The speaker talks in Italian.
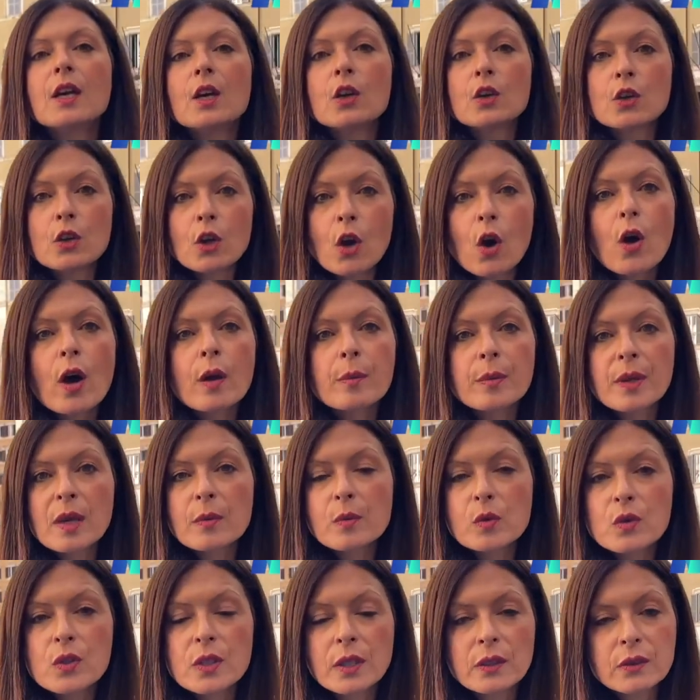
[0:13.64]
no,
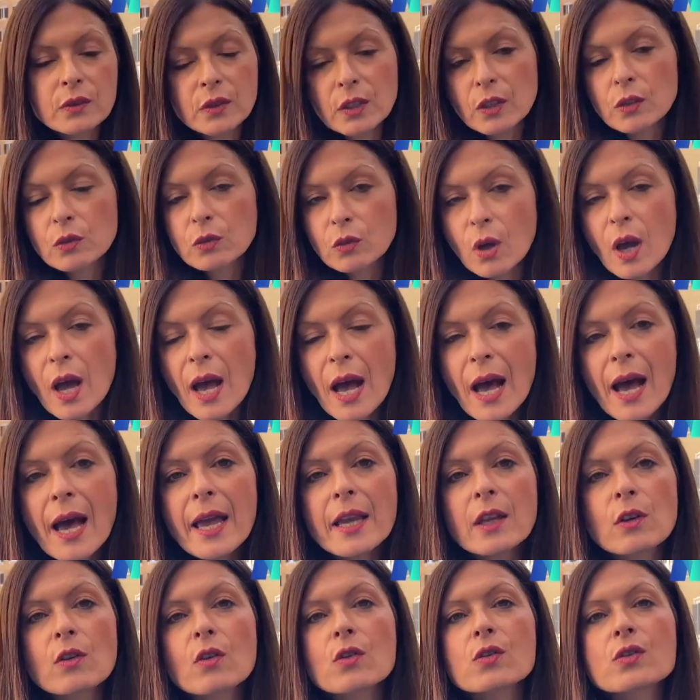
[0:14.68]
abbiamo sentito
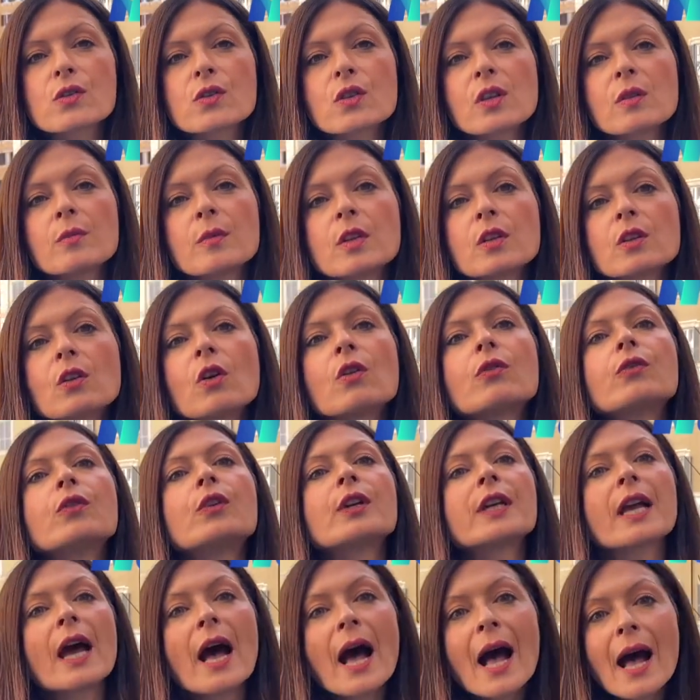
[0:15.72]
ai nostri
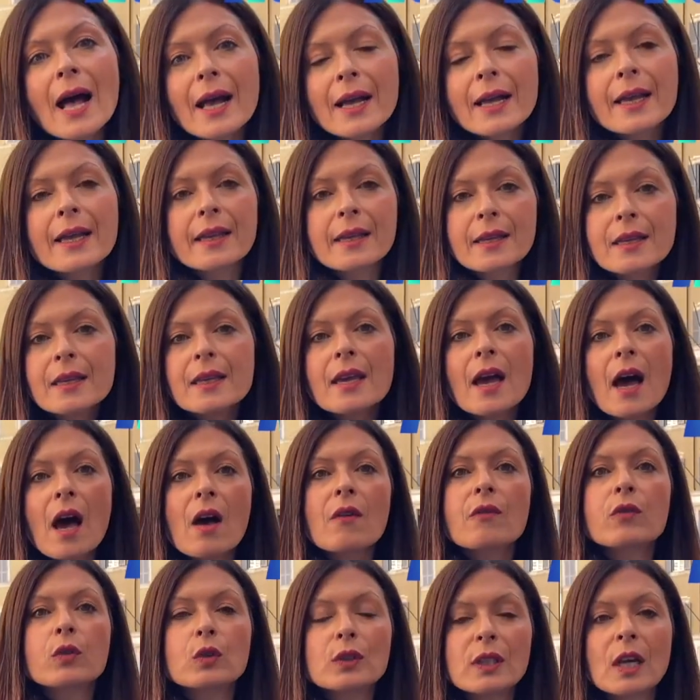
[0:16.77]
microfoni anche chi
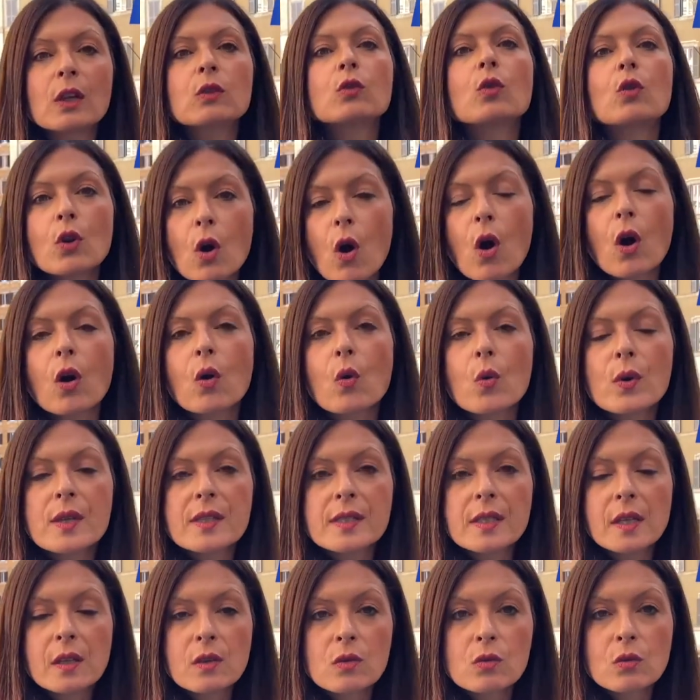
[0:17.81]
ha votato no a
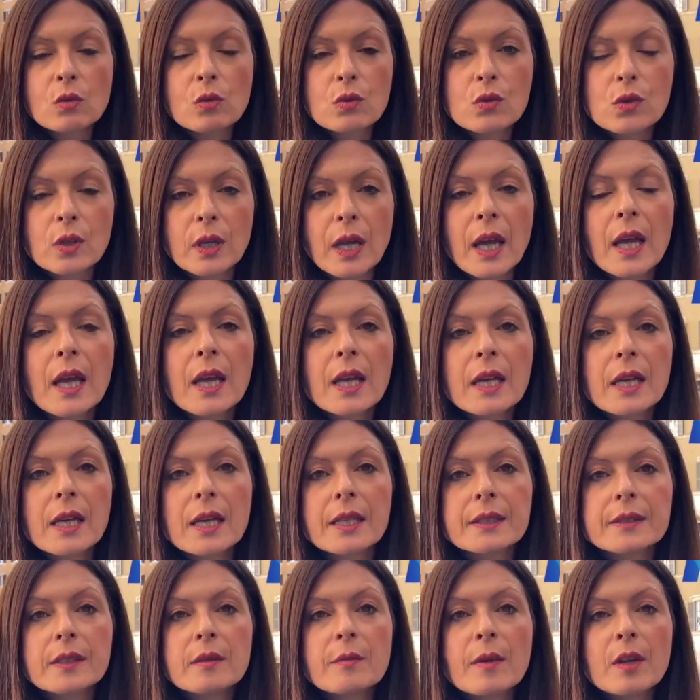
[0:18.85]
questa risoluzione
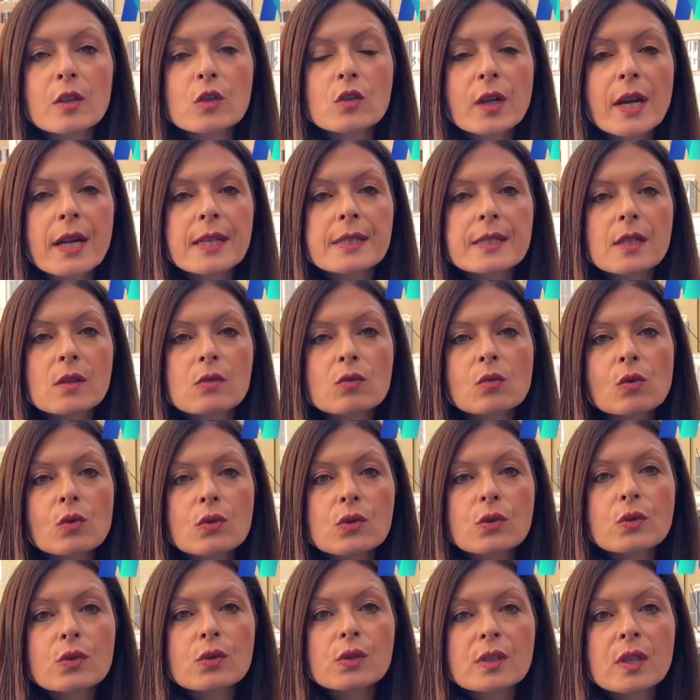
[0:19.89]
eh, di maggioranza sullo
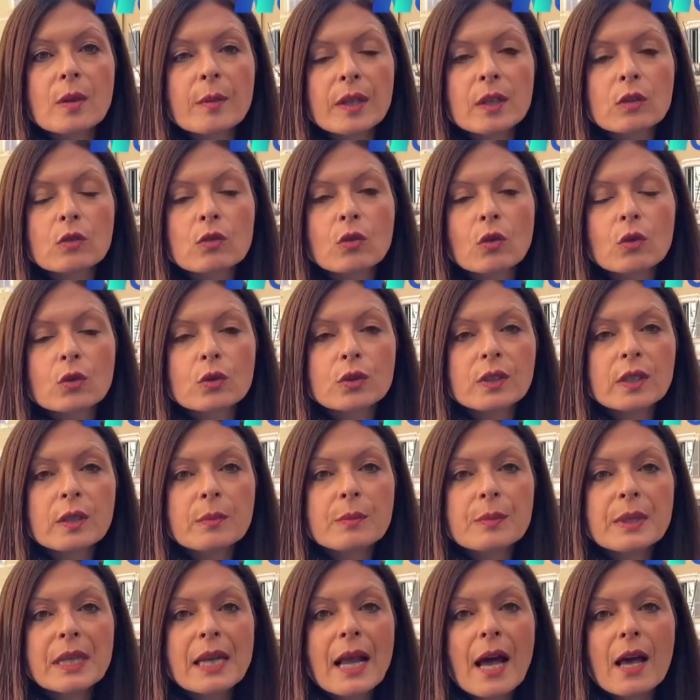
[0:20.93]
scostamento
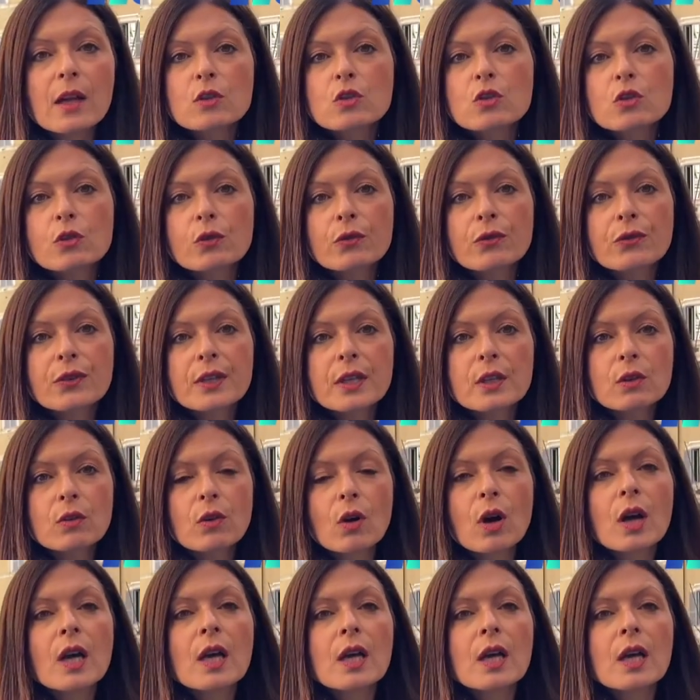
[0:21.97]
di bilancio, ovvero